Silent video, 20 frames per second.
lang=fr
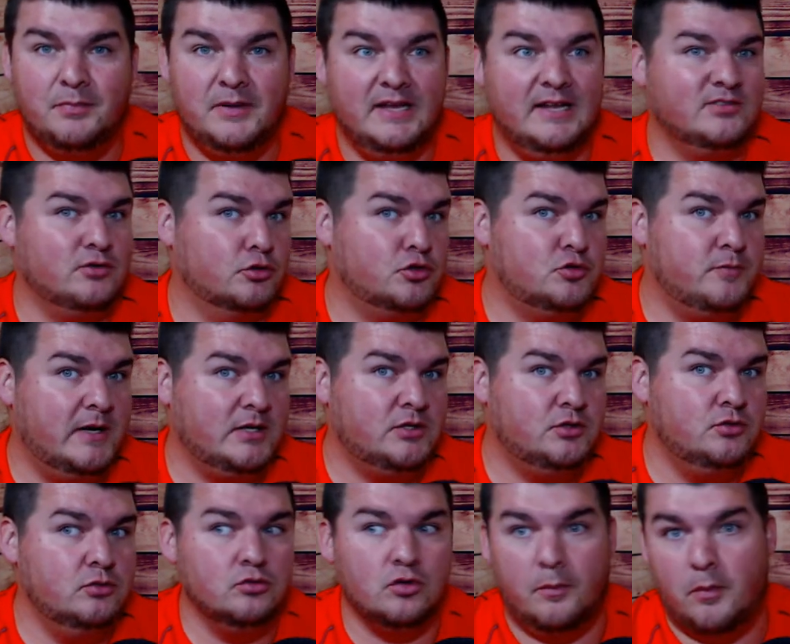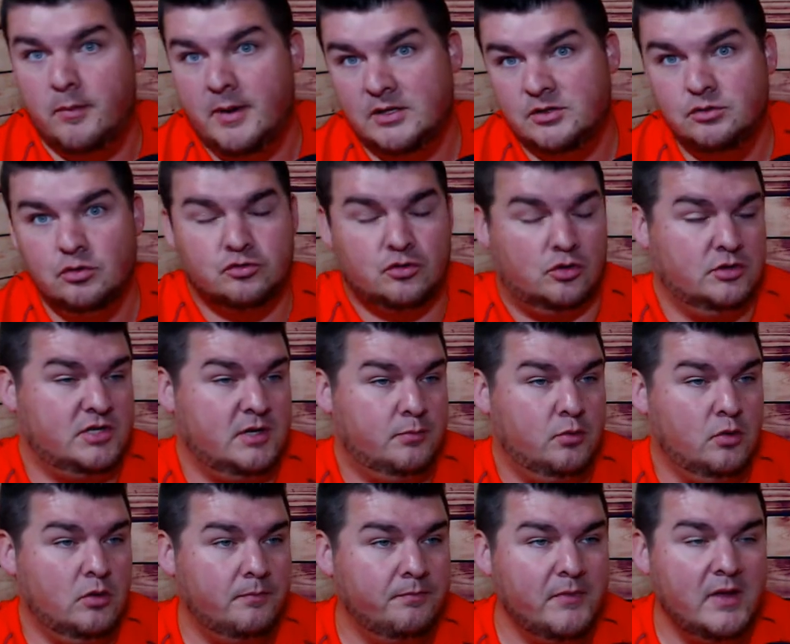Puis ils les ont-tu battus, ils n'ont pas battu, sur on ne
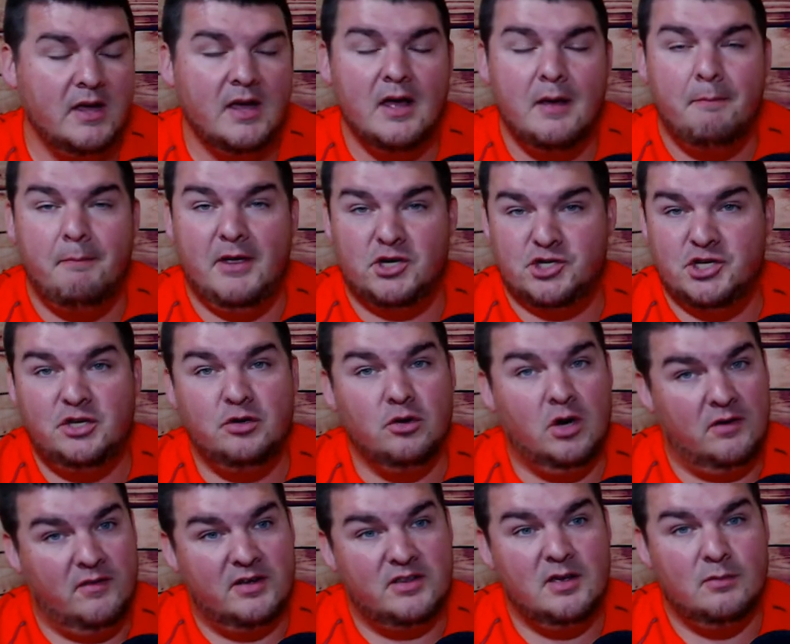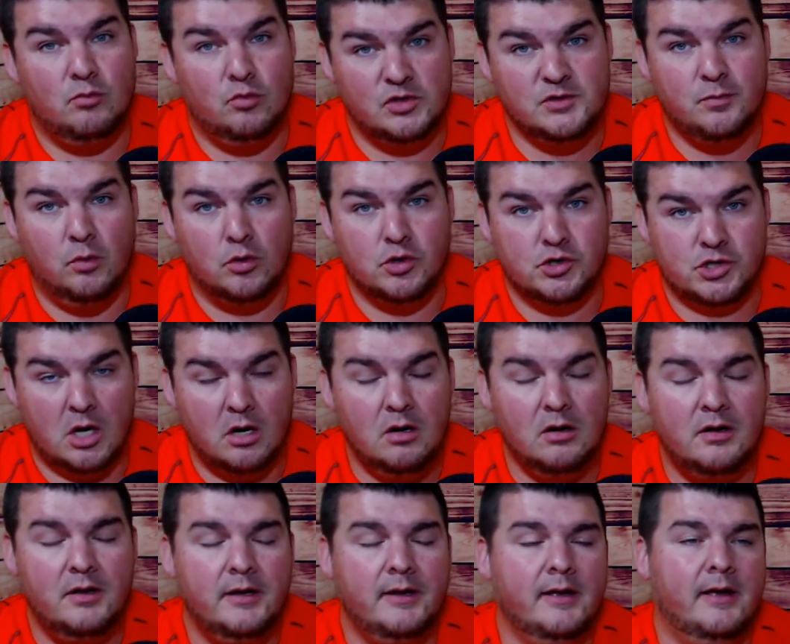pas. Mais je sais qu'ils ont inventé un du beau char.